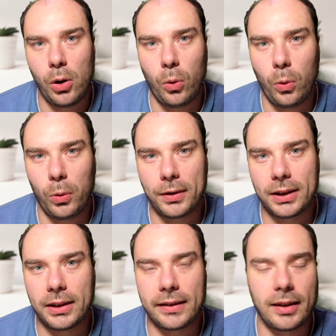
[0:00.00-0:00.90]

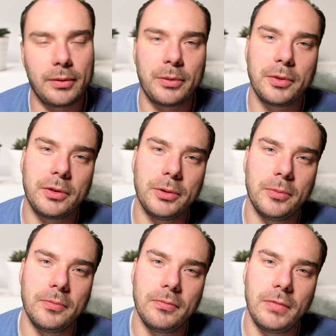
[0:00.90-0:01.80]
Oder sagen wir es mal so,
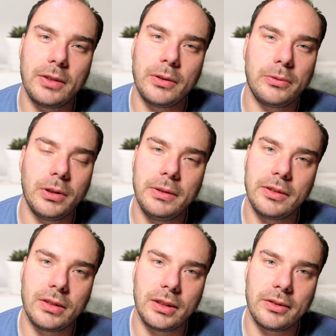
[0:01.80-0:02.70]
was für
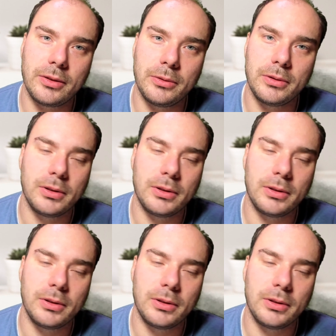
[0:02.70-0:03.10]
Vorwissen hast du?